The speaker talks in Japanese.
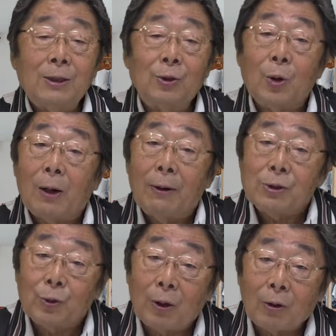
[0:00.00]
そのかわ
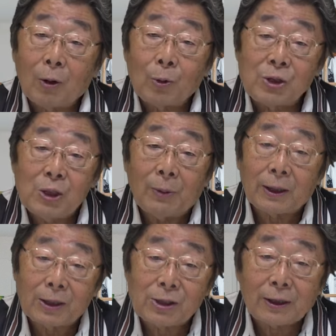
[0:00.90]
いそうなのがこっちに
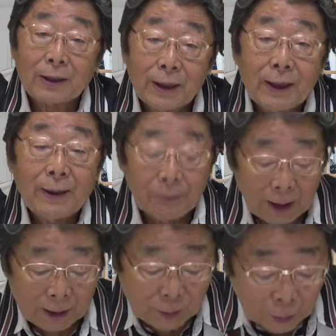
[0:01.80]
回ってきちゃってね。
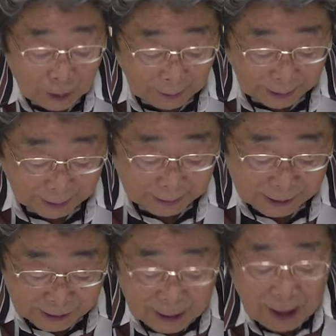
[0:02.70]
まあ、そんなわけなん
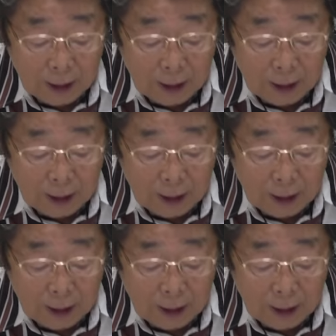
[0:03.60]
です。